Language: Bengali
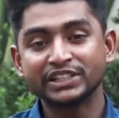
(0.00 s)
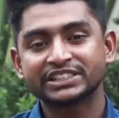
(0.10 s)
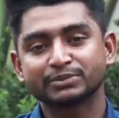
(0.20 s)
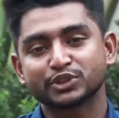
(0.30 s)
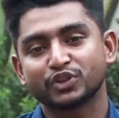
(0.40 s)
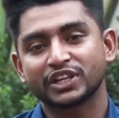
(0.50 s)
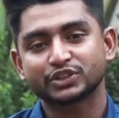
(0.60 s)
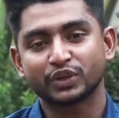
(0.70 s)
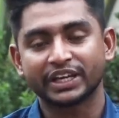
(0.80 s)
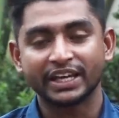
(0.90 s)
ইসলাম সুজনের
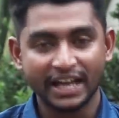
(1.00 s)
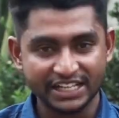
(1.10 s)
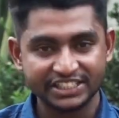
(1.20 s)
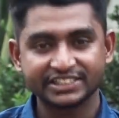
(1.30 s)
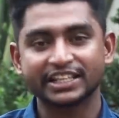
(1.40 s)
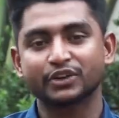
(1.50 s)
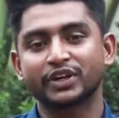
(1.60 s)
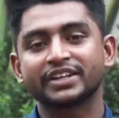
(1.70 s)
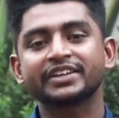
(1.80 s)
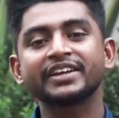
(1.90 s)
সঙ্গে আশিক
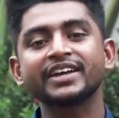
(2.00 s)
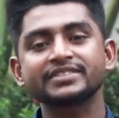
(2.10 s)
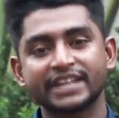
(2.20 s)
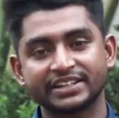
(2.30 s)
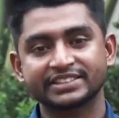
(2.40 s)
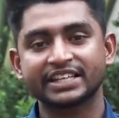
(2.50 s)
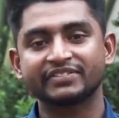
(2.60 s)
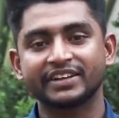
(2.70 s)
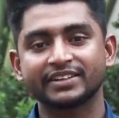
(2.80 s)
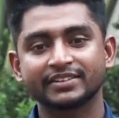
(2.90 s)
সারোয়ার ক্রিকেট
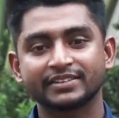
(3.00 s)
নাইনটি